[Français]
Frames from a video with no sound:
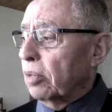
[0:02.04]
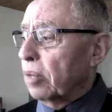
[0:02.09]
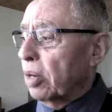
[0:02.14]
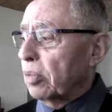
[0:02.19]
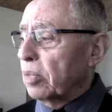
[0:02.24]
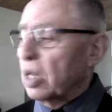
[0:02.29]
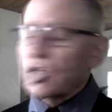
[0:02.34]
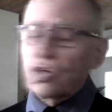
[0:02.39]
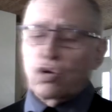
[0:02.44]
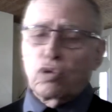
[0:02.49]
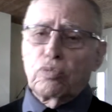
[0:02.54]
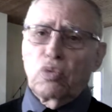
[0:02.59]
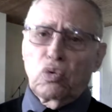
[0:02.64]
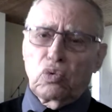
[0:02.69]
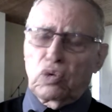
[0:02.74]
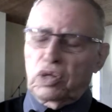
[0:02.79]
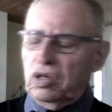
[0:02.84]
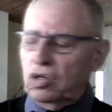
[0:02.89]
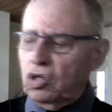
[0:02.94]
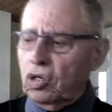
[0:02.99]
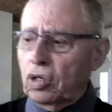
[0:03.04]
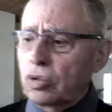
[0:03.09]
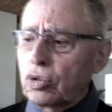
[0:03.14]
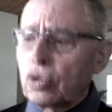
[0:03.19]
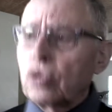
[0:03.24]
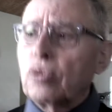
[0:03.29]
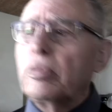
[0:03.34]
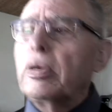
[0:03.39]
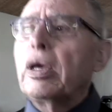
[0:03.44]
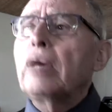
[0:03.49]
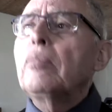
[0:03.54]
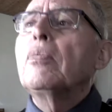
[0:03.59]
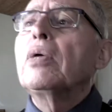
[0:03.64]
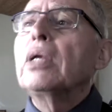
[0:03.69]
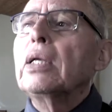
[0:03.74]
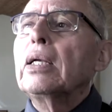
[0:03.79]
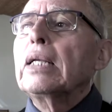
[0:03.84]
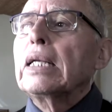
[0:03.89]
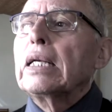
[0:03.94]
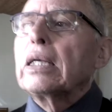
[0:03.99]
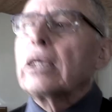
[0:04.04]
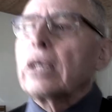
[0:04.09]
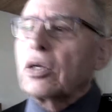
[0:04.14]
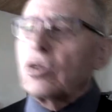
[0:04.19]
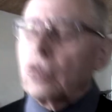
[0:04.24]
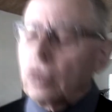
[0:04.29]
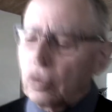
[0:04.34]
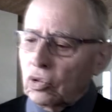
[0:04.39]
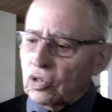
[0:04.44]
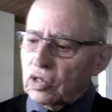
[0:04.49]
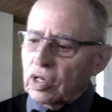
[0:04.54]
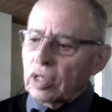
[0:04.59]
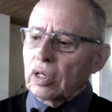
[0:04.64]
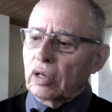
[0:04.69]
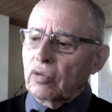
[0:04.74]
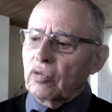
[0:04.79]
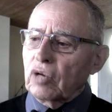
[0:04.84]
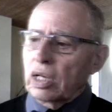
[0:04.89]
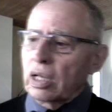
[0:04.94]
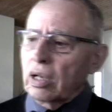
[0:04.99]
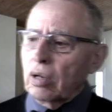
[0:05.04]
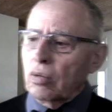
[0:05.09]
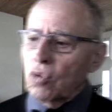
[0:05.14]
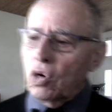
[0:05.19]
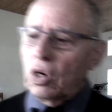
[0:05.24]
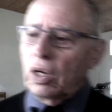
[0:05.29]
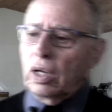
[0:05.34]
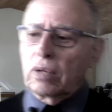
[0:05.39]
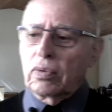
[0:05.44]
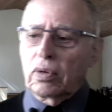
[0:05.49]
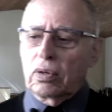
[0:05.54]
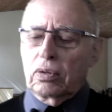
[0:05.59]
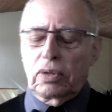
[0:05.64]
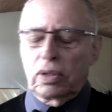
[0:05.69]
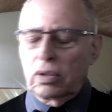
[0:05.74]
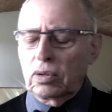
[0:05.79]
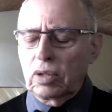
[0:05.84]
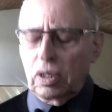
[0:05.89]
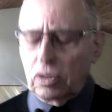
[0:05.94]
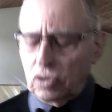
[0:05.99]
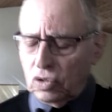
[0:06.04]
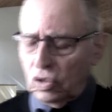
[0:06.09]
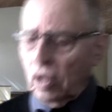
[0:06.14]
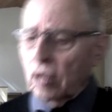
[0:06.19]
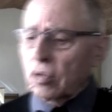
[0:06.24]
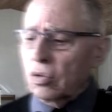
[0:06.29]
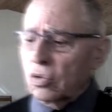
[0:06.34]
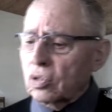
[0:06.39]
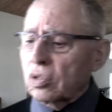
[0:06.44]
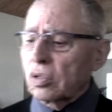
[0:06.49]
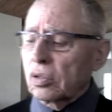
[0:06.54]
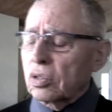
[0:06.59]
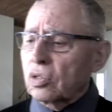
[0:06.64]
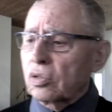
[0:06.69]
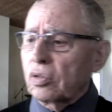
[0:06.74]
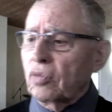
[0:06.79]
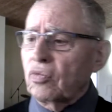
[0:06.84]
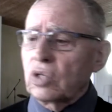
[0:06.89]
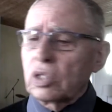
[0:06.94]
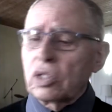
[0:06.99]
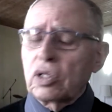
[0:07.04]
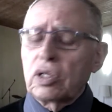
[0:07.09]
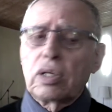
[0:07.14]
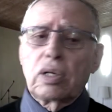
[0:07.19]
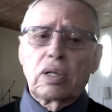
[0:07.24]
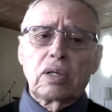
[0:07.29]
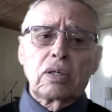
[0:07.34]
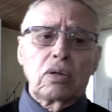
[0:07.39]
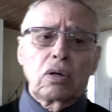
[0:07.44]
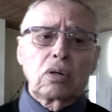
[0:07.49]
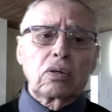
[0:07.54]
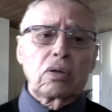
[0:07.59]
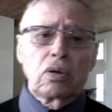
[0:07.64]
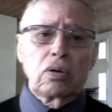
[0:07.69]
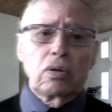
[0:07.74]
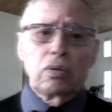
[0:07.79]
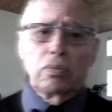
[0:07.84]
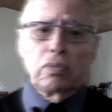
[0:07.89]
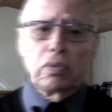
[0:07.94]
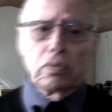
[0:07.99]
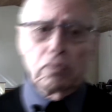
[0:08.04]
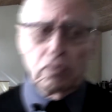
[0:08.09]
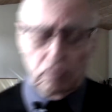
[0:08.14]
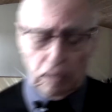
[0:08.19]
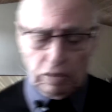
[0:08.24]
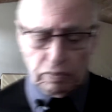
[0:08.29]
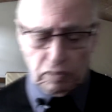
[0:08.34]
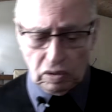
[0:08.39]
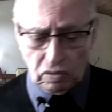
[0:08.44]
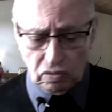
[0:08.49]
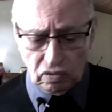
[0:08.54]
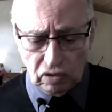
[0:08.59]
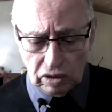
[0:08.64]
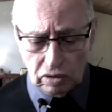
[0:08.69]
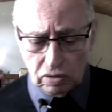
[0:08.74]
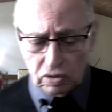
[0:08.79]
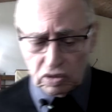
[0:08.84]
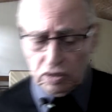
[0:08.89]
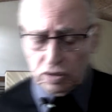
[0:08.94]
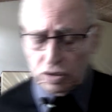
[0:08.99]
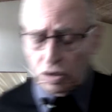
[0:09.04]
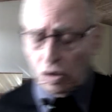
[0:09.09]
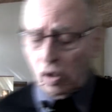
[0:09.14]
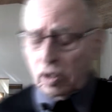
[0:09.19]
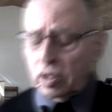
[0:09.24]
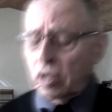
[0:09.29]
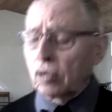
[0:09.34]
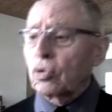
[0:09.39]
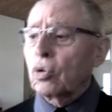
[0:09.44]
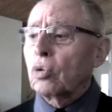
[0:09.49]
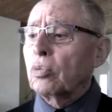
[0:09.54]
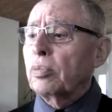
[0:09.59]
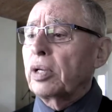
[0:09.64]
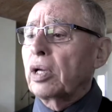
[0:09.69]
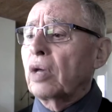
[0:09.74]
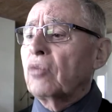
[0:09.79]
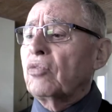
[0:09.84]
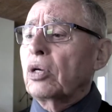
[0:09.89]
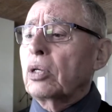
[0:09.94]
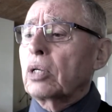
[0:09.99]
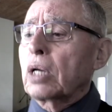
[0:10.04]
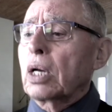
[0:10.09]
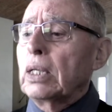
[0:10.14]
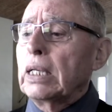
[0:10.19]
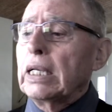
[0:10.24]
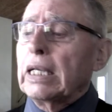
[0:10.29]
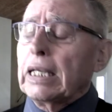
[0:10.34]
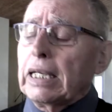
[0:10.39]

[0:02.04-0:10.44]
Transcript: Blabla, je me dis c'est Dieu même. Et Dieu s'est révélé à moi dans des circonstances difficiles, alors que ma petite fille de 6 ans était tombée aveugle.